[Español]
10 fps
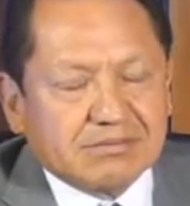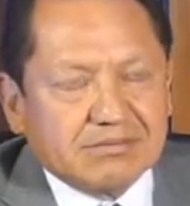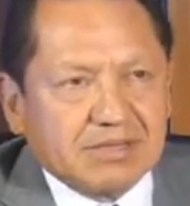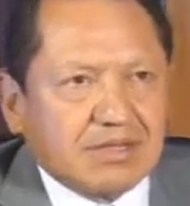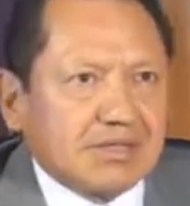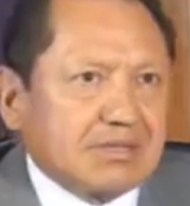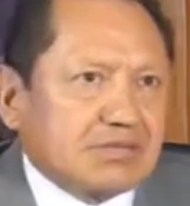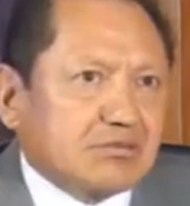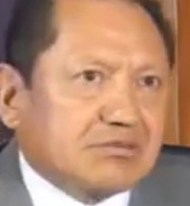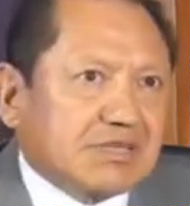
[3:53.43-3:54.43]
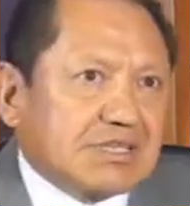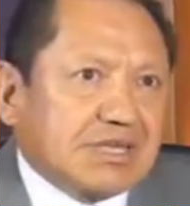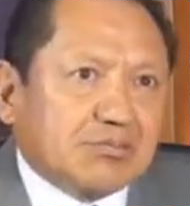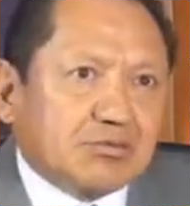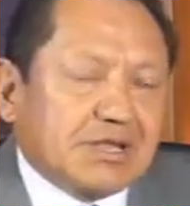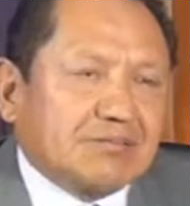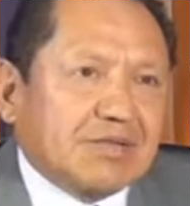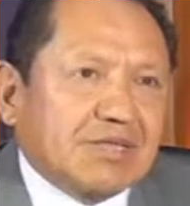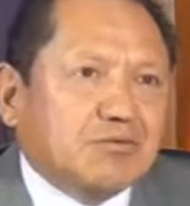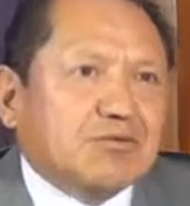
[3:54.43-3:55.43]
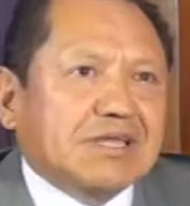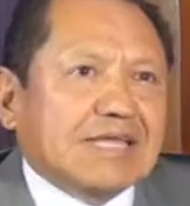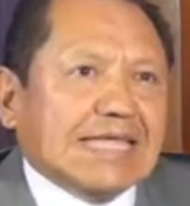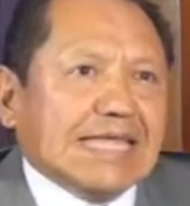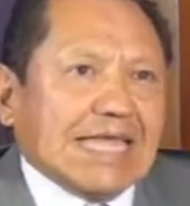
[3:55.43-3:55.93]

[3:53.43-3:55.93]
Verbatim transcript: me desconcerté porque él me dijo que